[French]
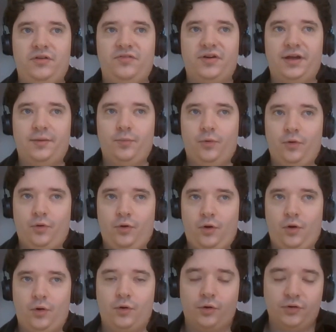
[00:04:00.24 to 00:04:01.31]
est
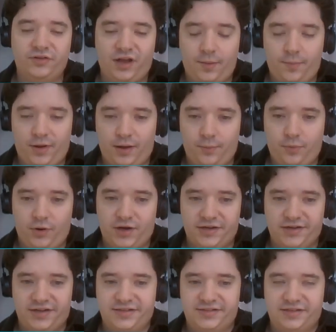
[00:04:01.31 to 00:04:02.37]
vraiment en retard par rapport
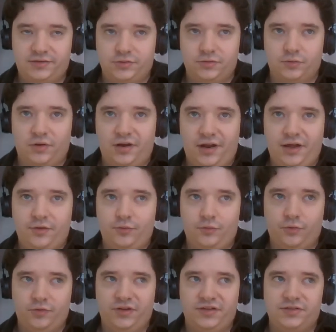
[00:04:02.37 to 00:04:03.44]
à, cette zone-là.
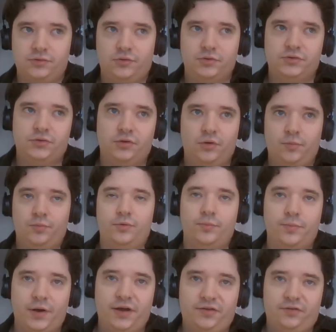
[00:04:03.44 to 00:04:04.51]
Donc on est sur le seuil le plus
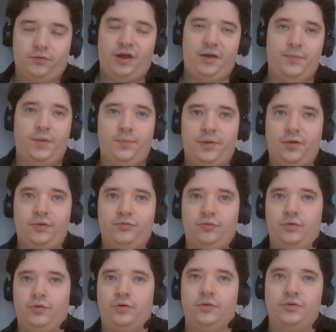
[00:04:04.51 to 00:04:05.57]
bas sur la même période,
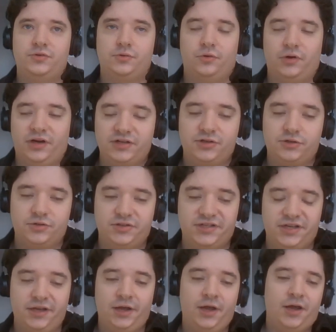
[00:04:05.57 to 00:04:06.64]
sur le, range de
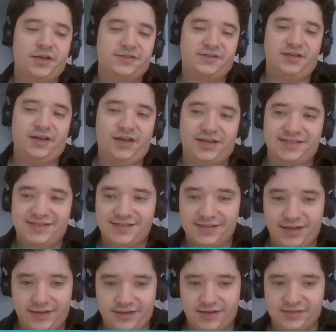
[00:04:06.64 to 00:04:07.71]
ces 5 à 6
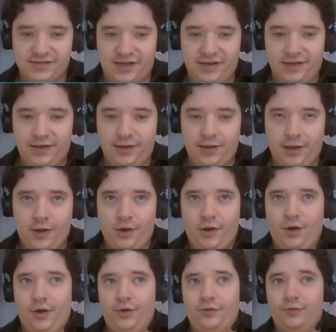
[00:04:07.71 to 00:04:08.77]
dernières années.
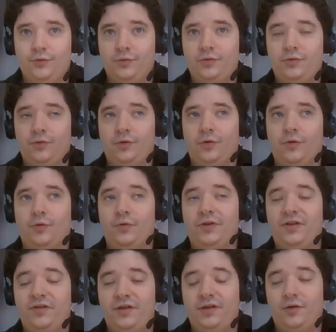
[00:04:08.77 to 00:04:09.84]
Euh, donc euh,
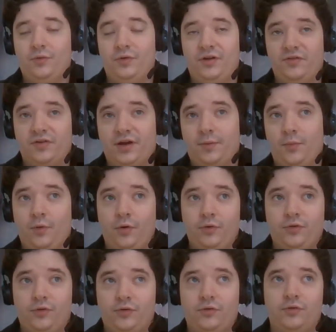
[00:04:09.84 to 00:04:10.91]
on, est, on est
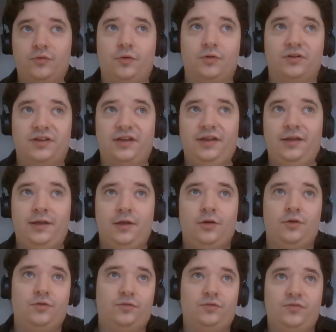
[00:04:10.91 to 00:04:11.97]
vraiment dans rentrée
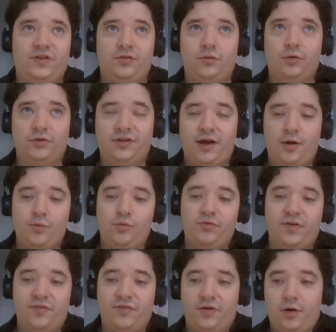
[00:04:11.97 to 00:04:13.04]
sur une phase de retard où il
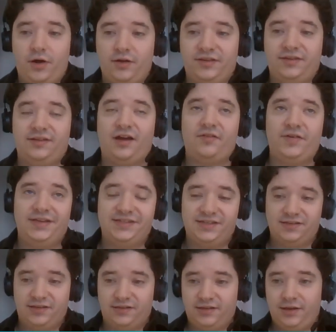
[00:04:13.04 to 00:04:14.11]
va falloir travailler
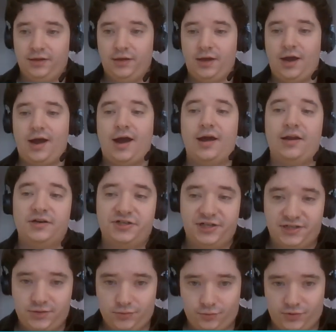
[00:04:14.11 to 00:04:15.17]
cet été à
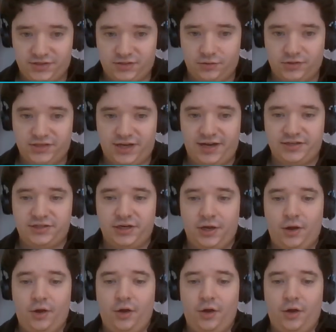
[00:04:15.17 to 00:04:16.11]
l'injection dans les stockages